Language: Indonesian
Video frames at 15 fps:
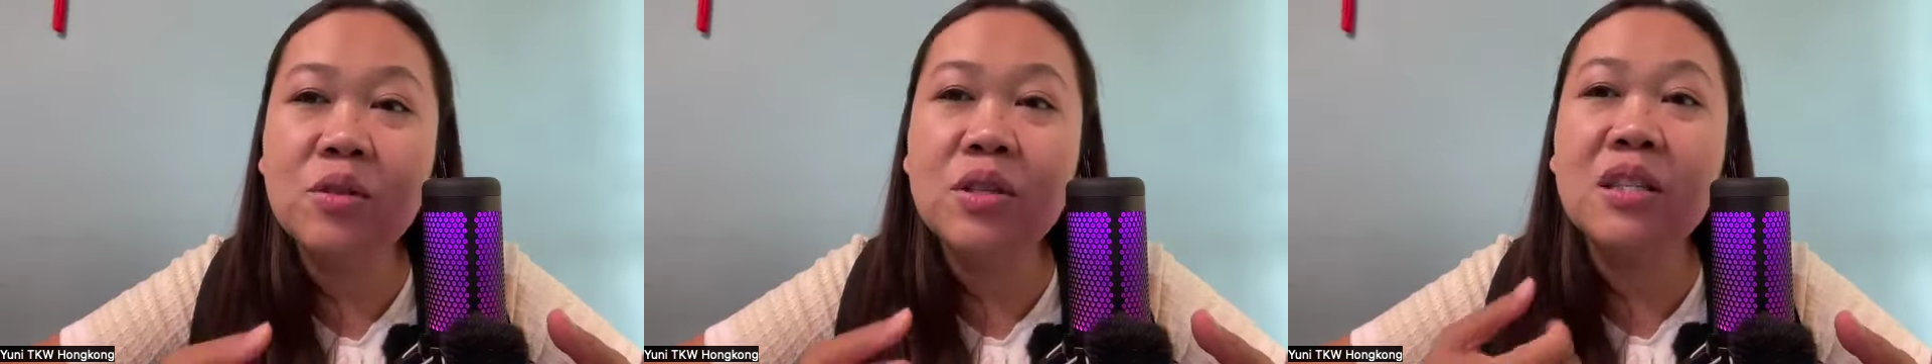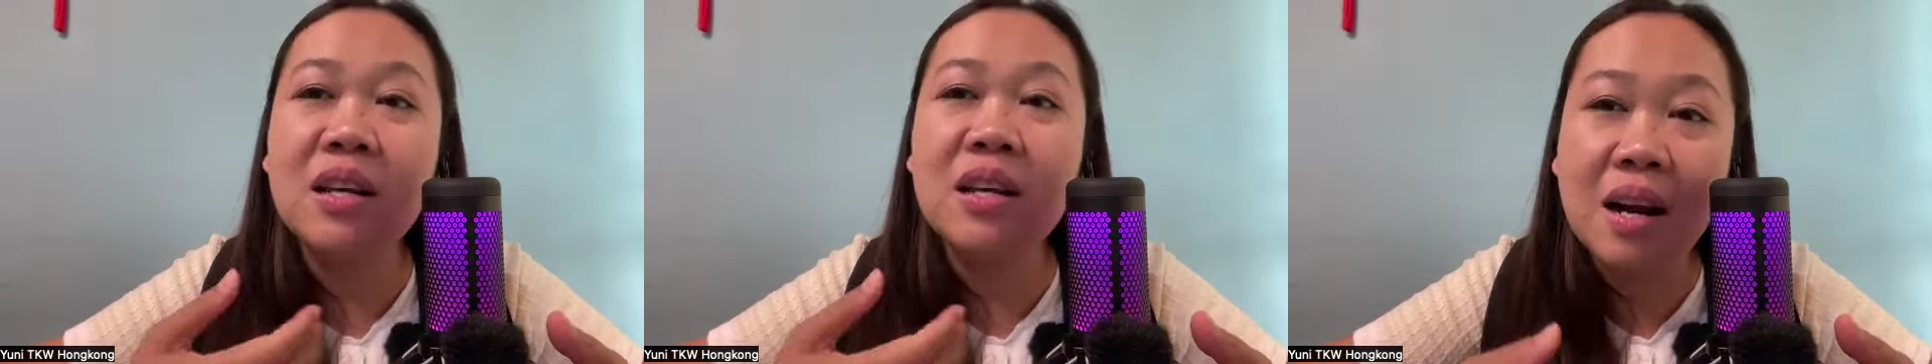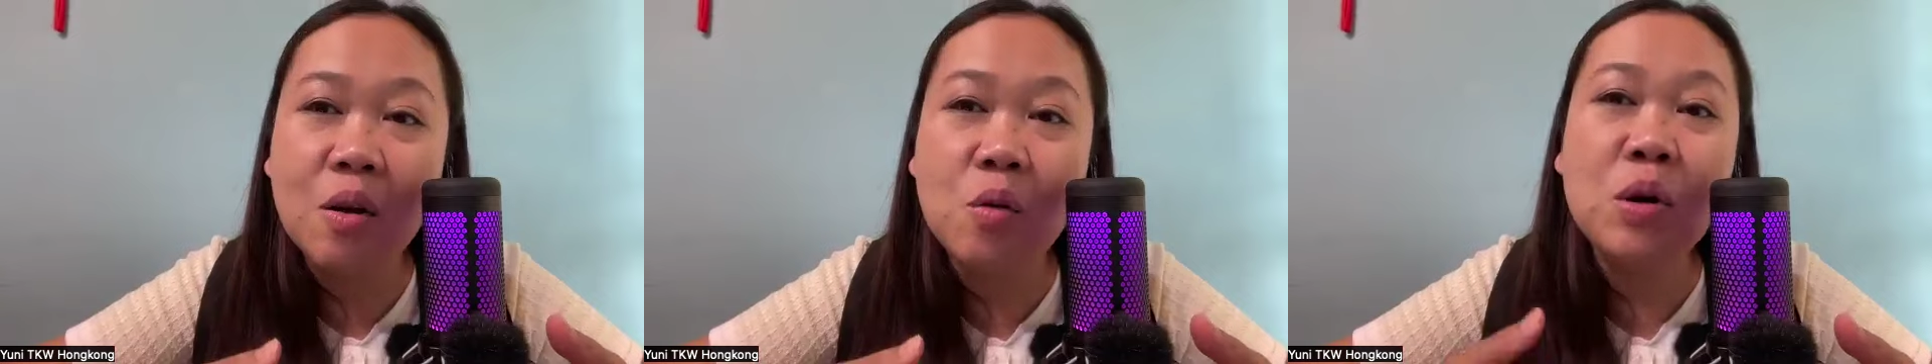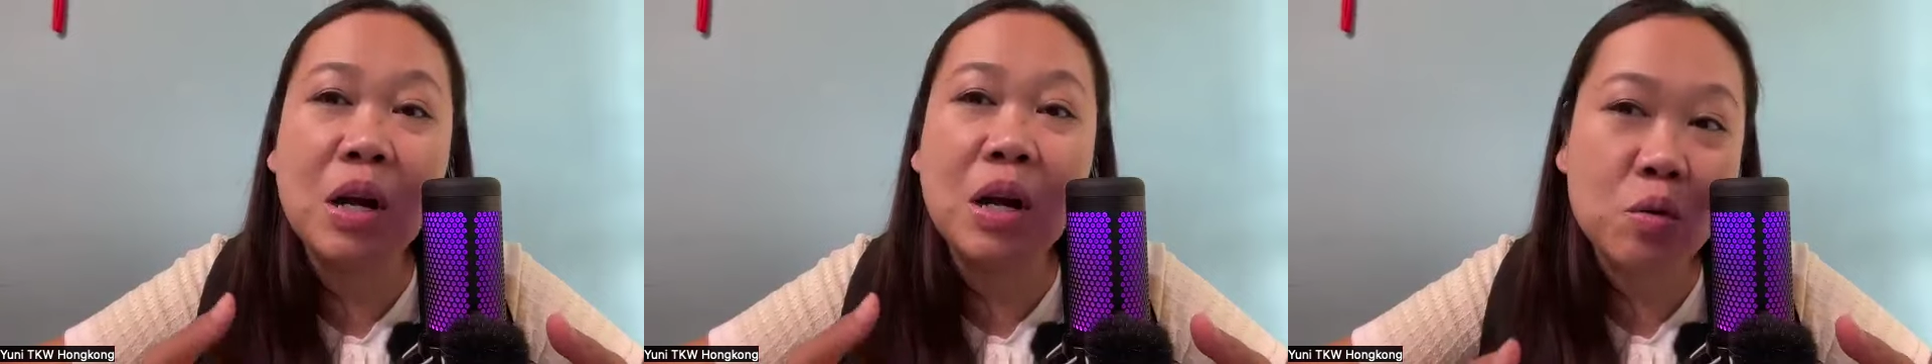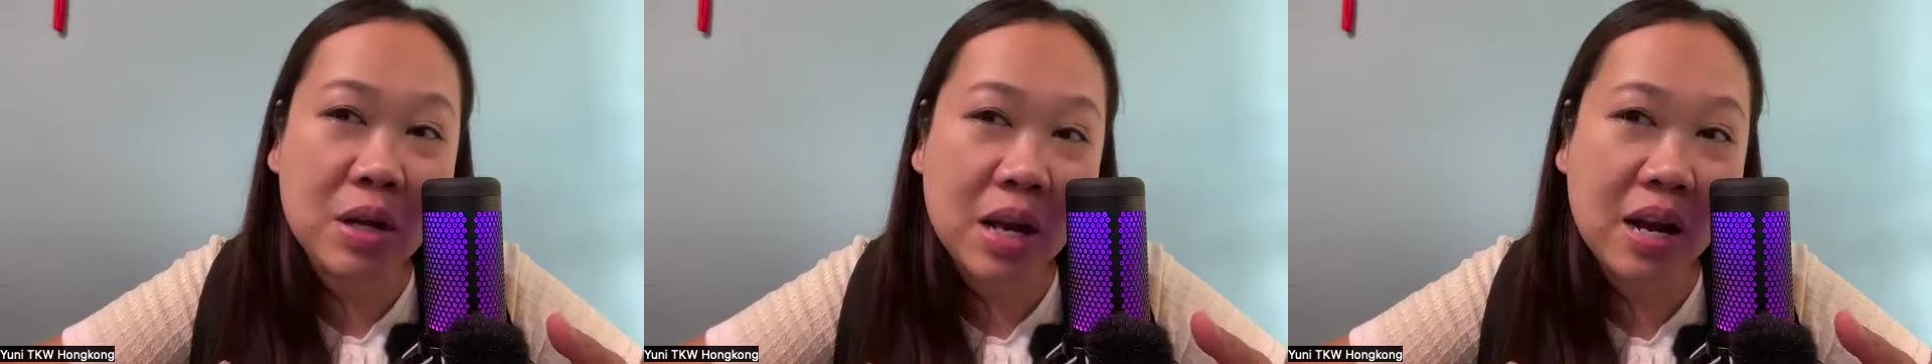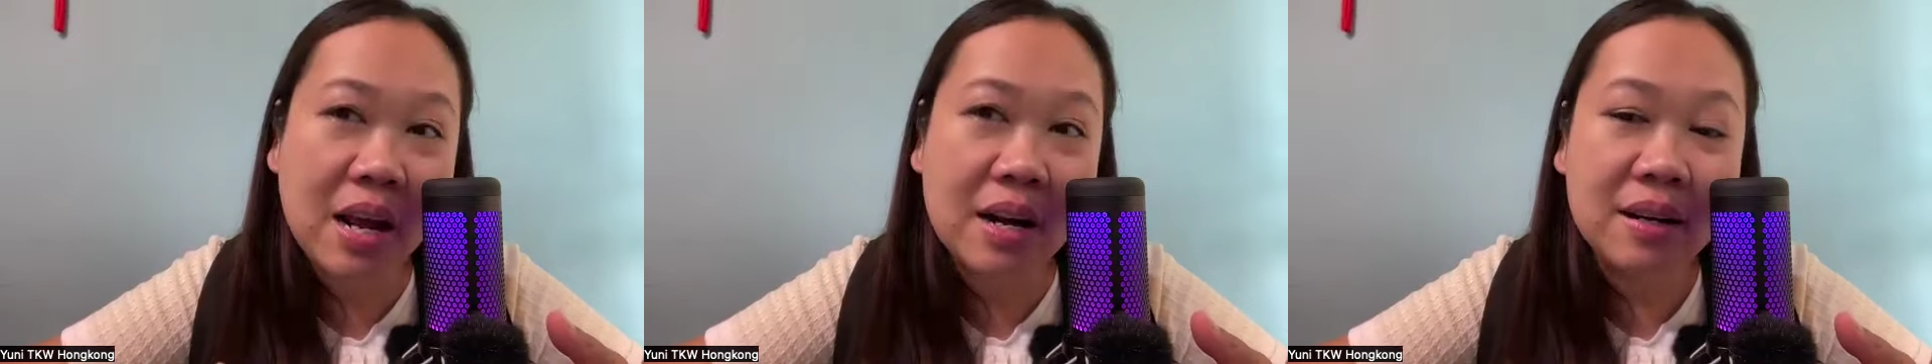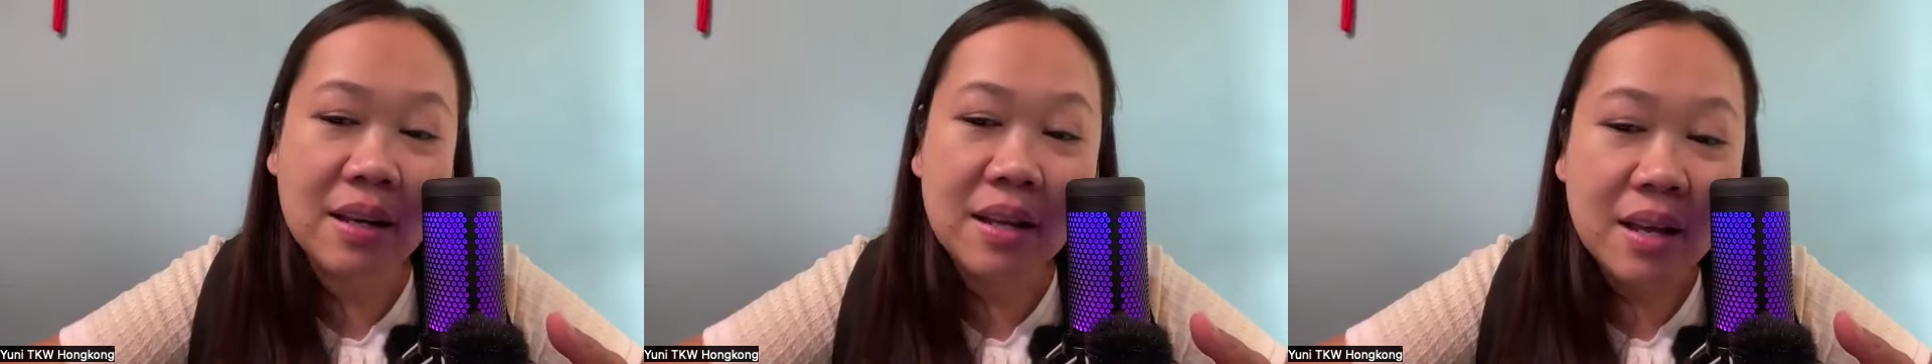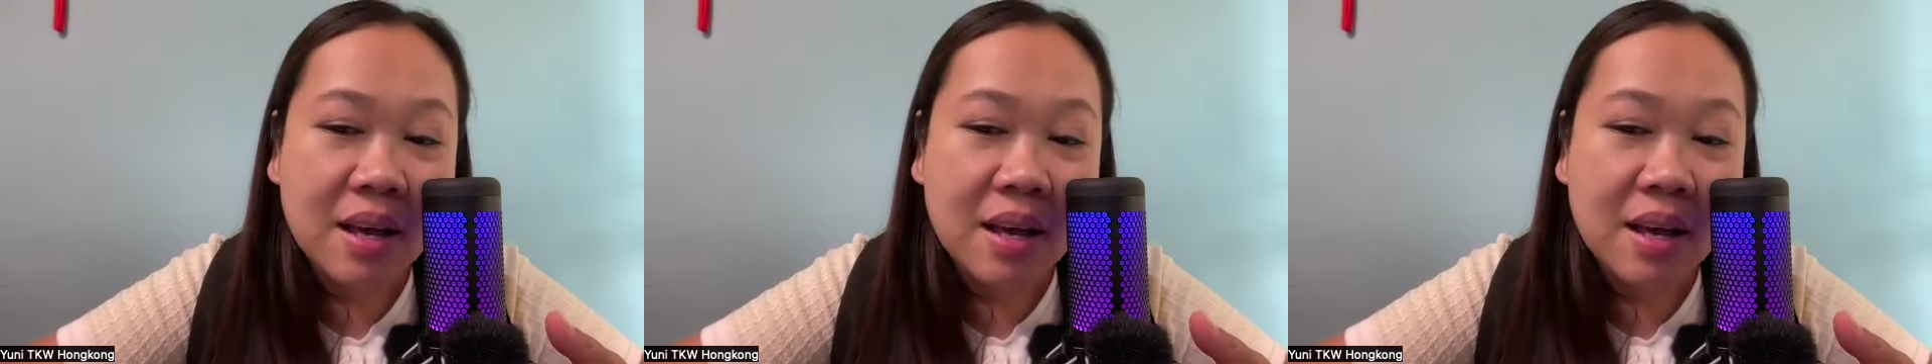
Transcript: itu secara ugal-ugalan